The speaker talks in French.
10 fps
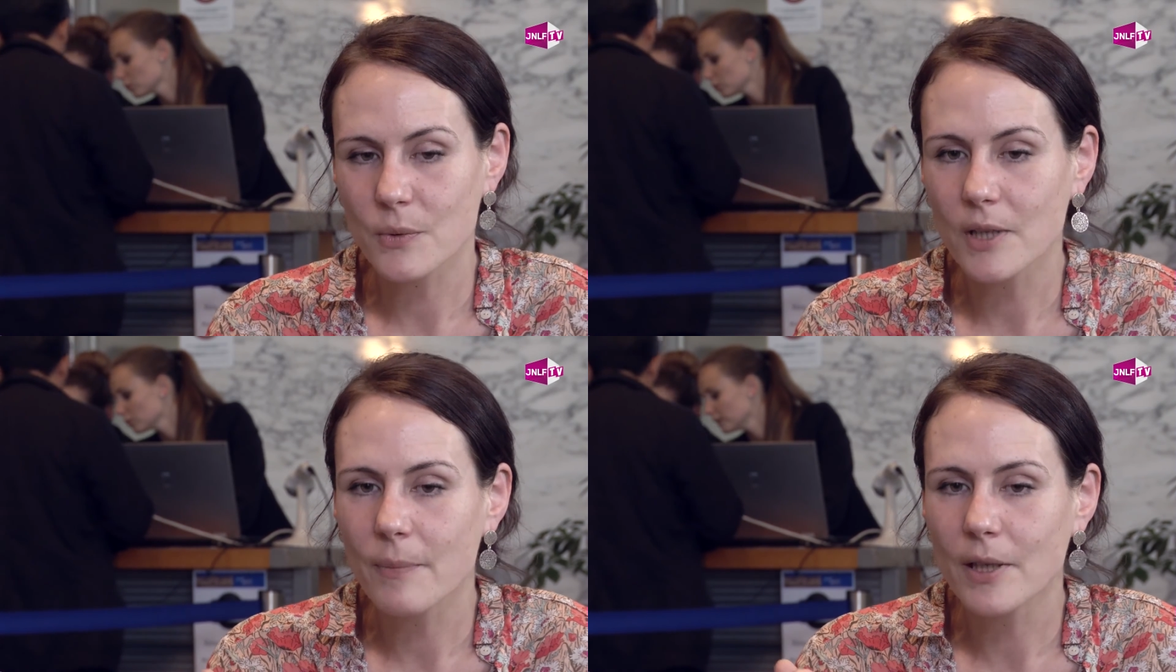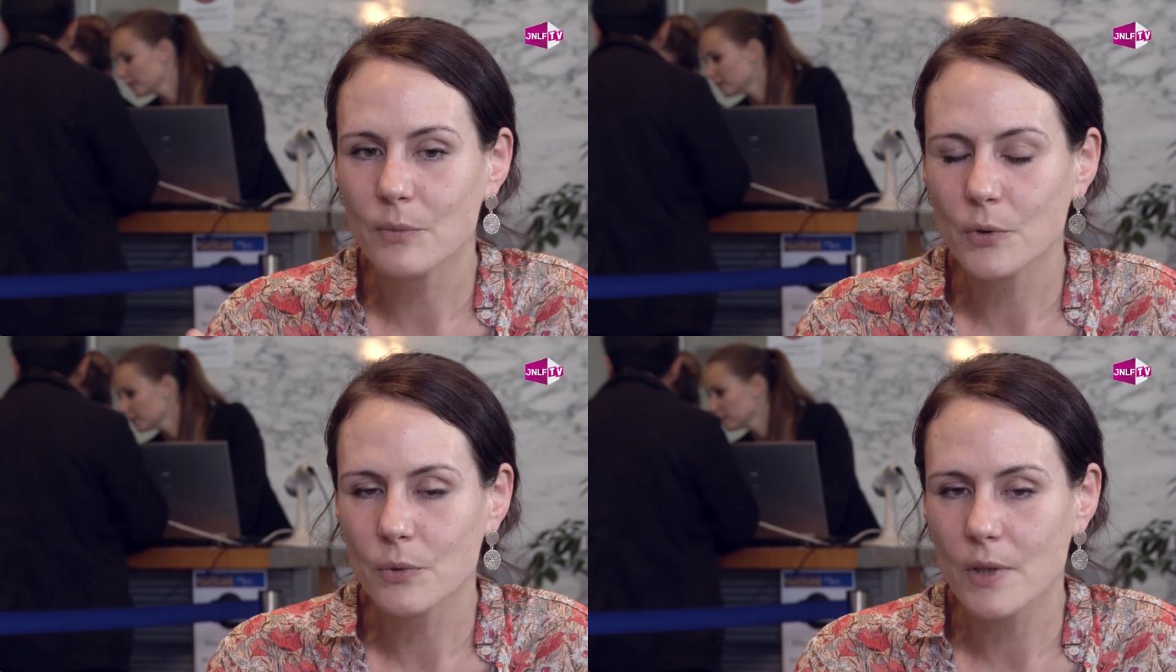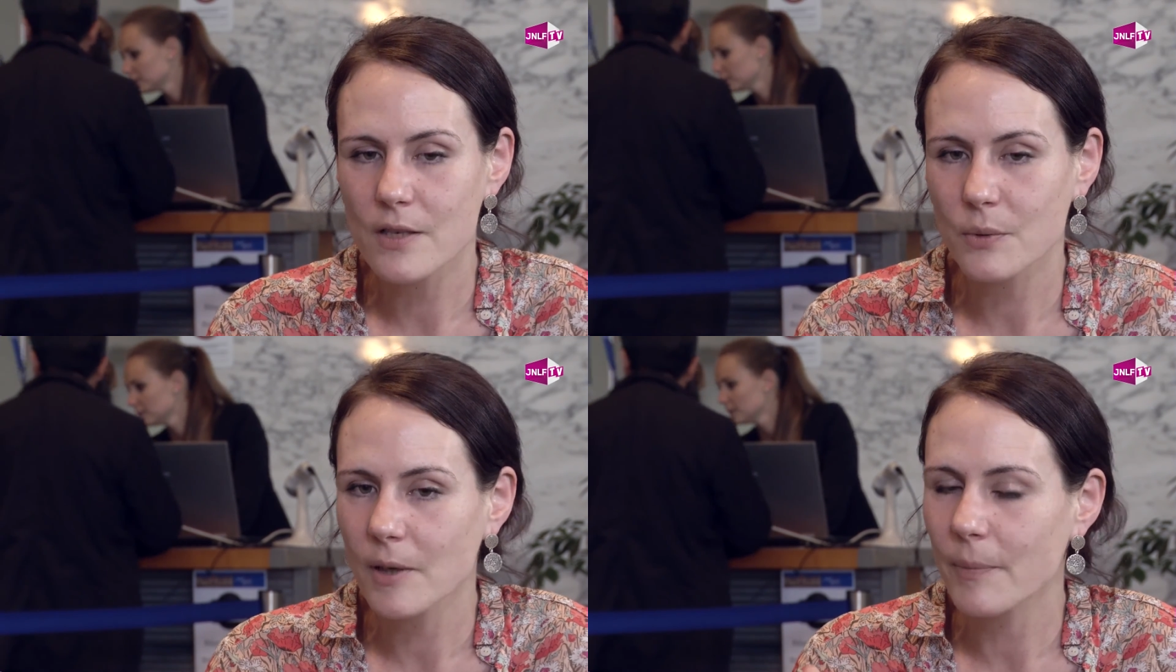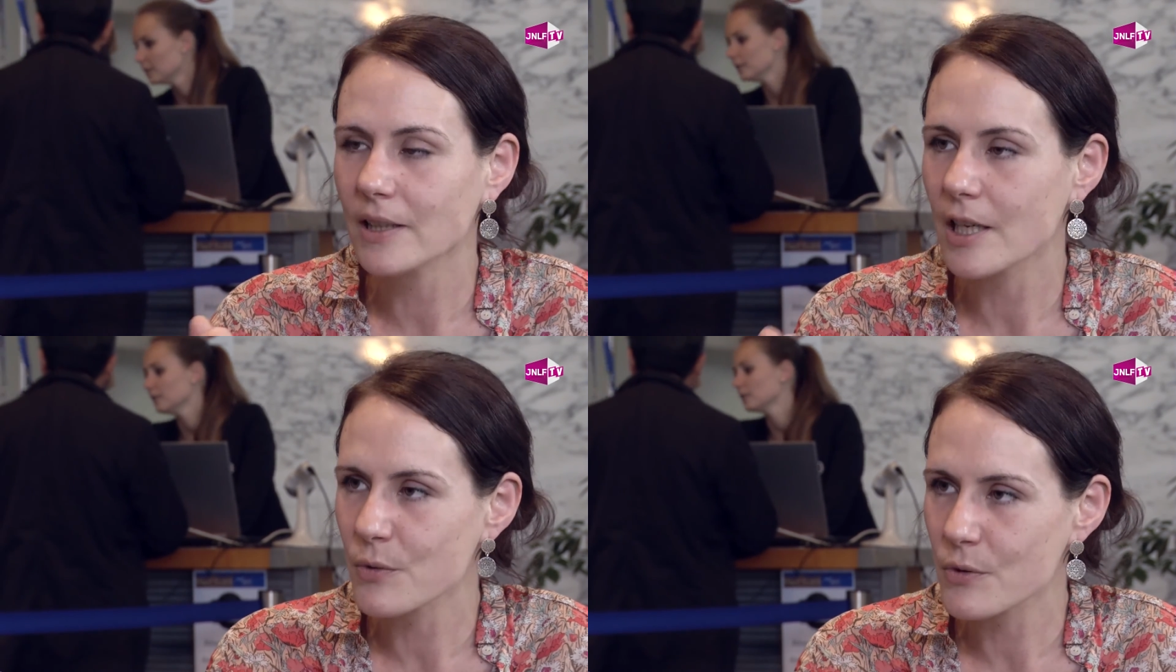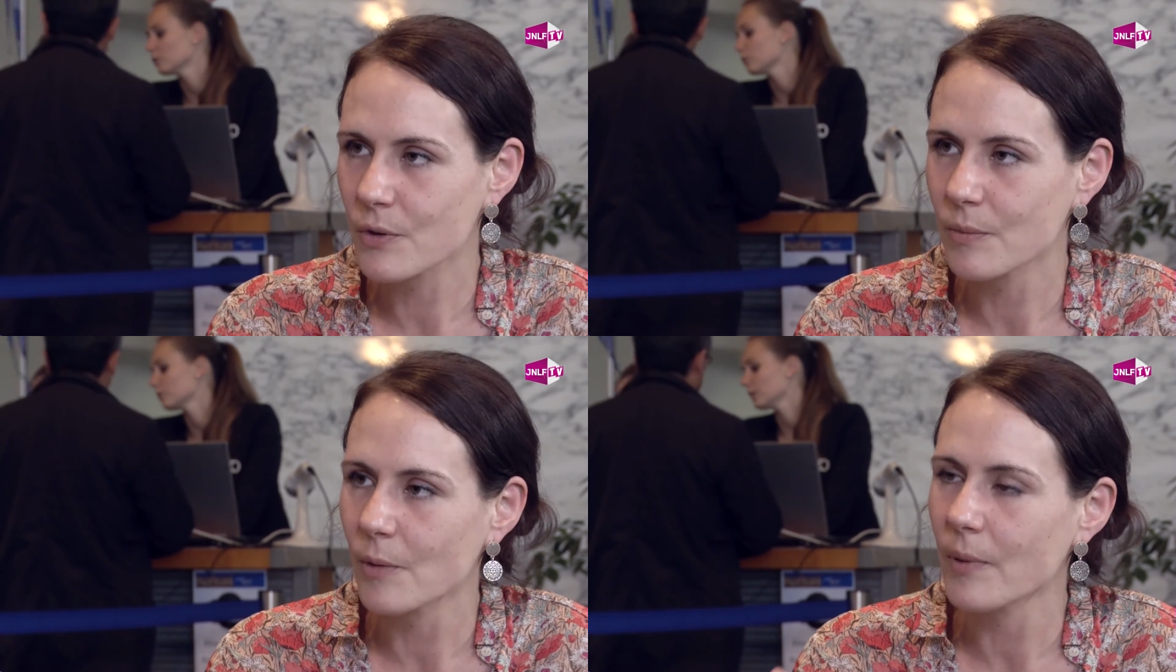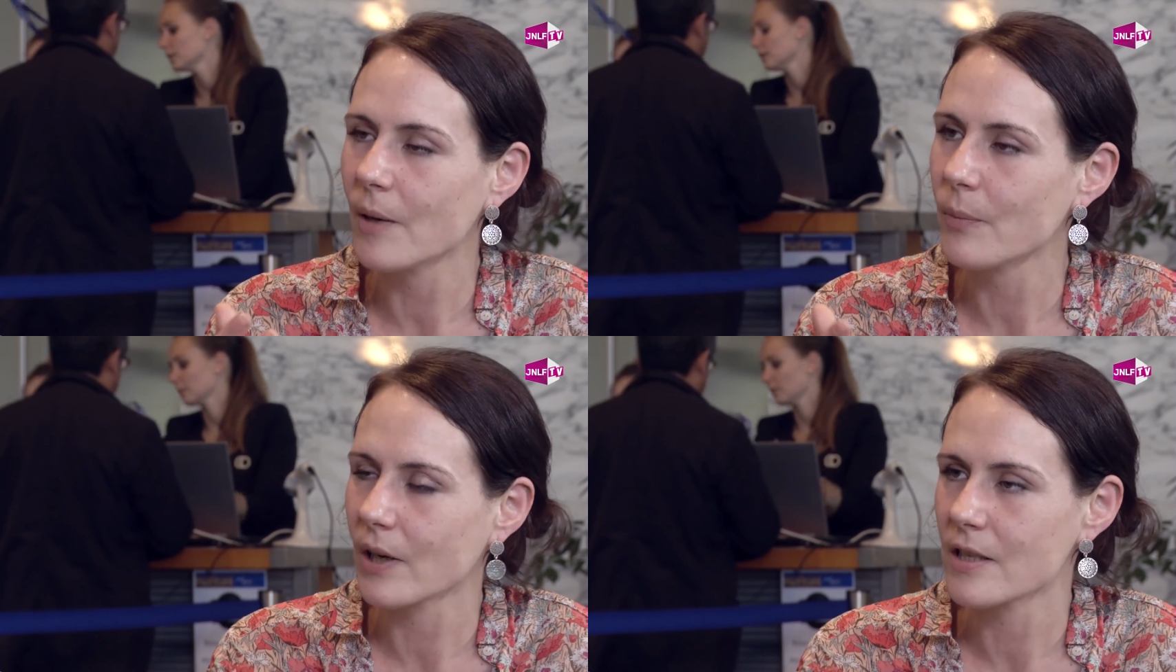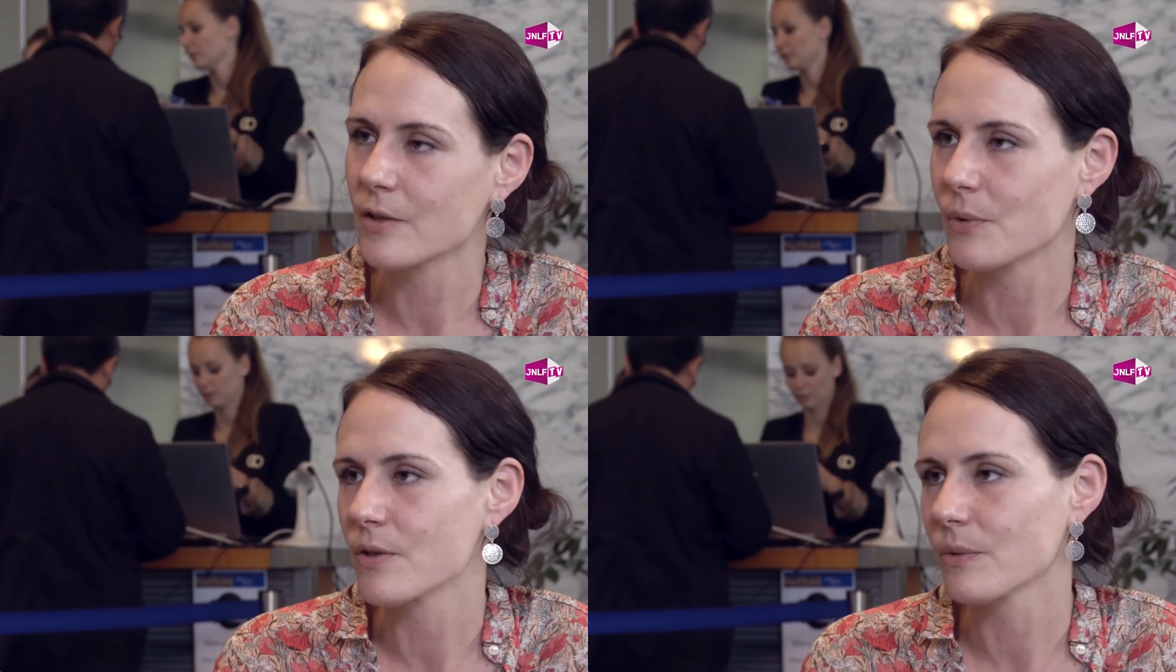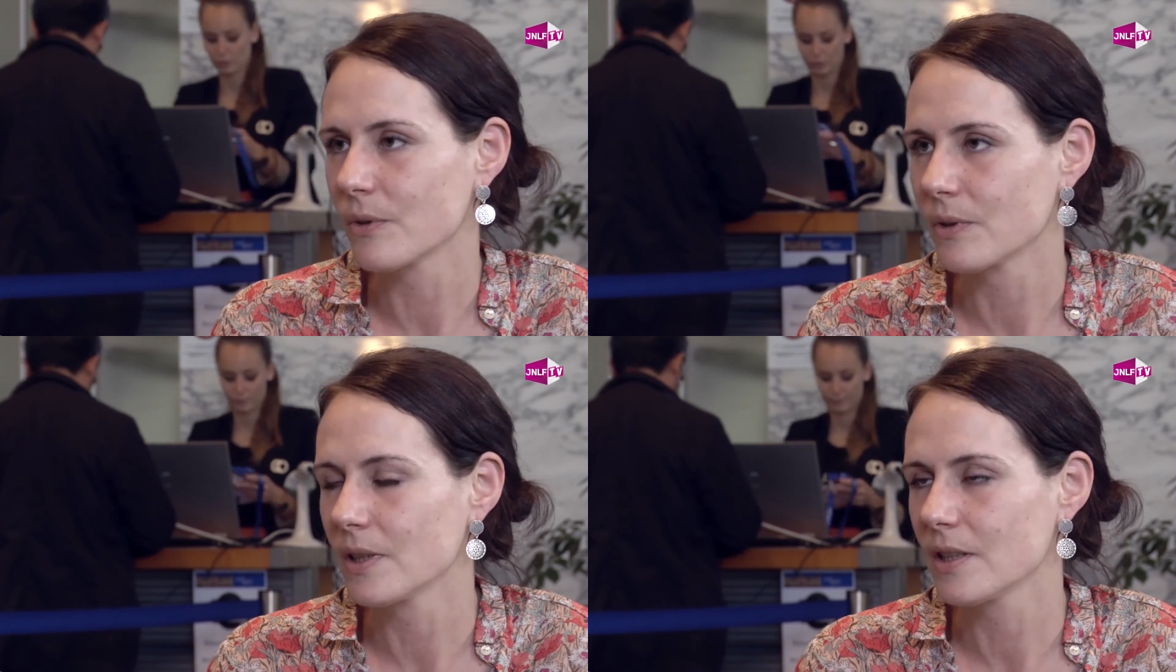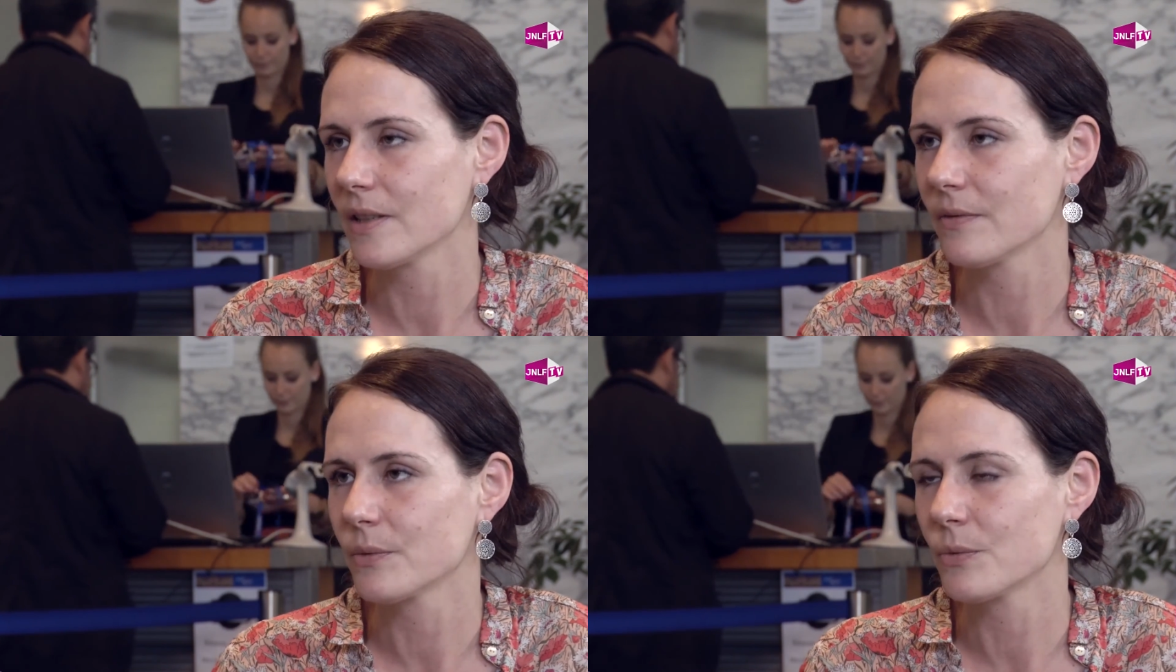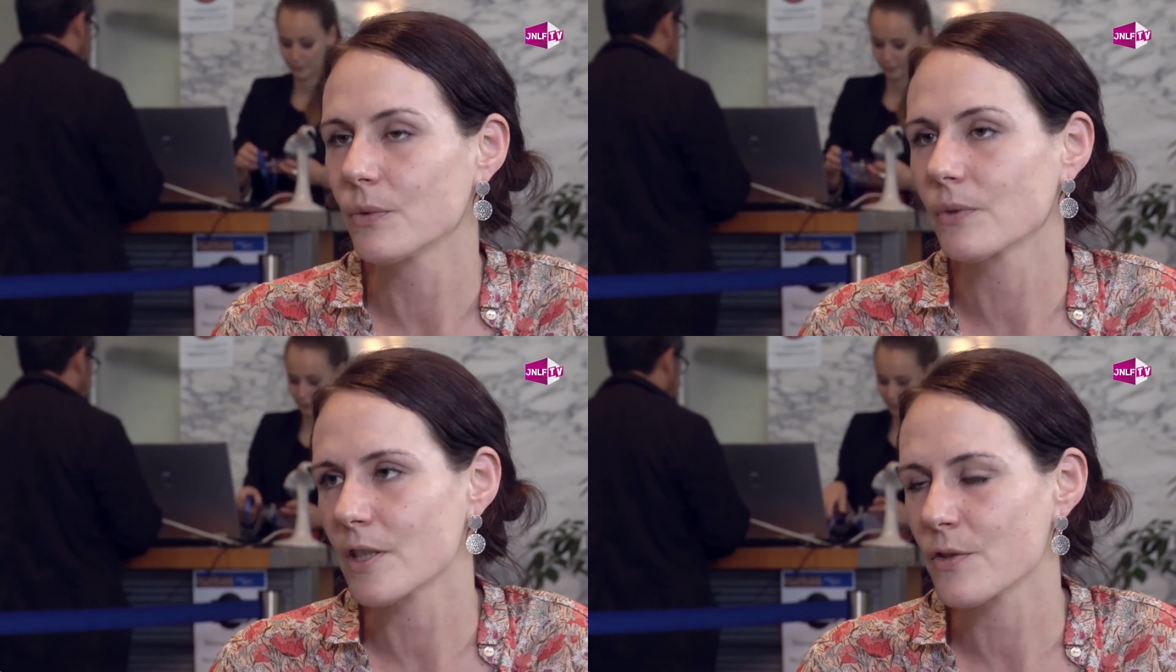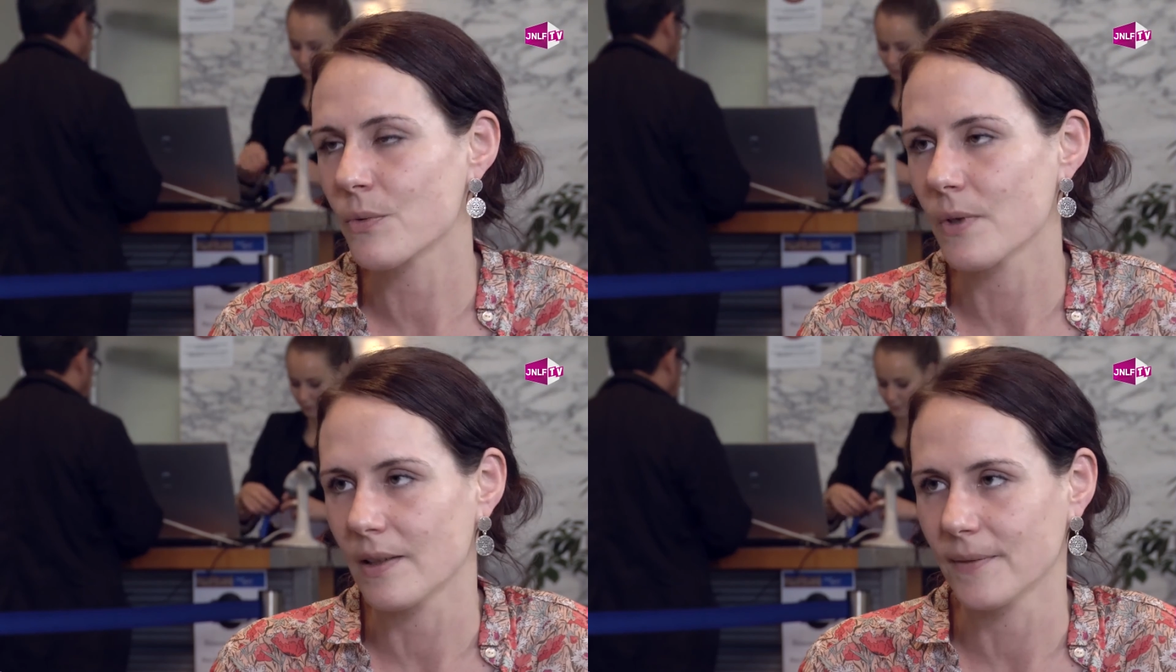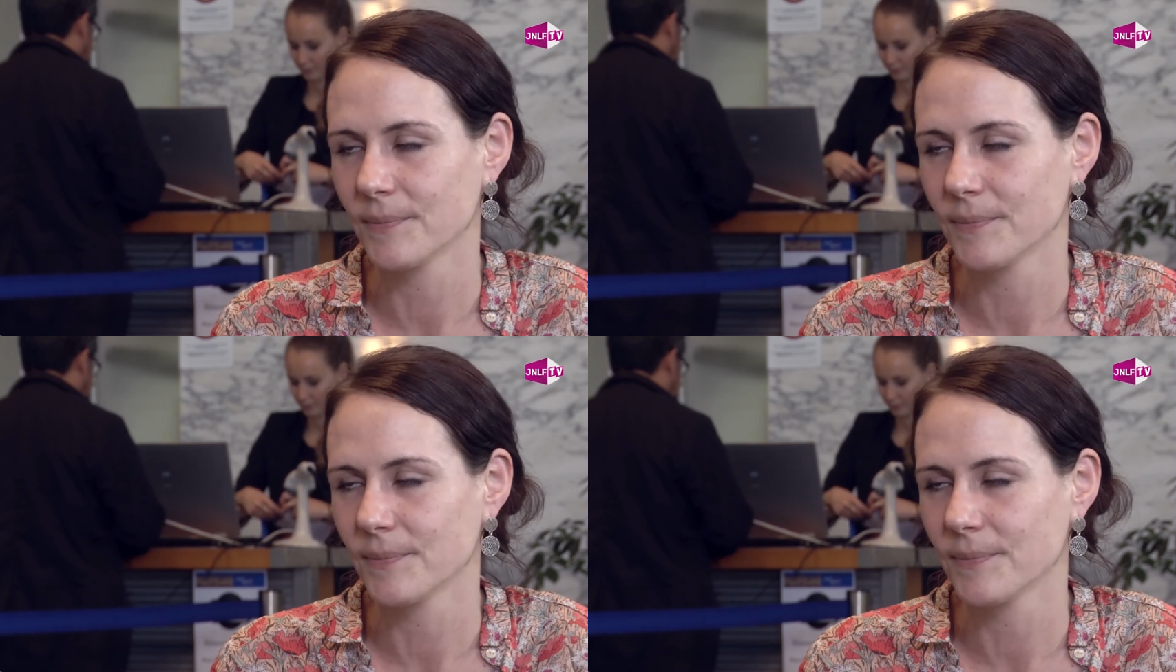il n'y a pas de modulation, il n'y a pas d'ajustement par rapport à la situation cognitive ou contextuelle.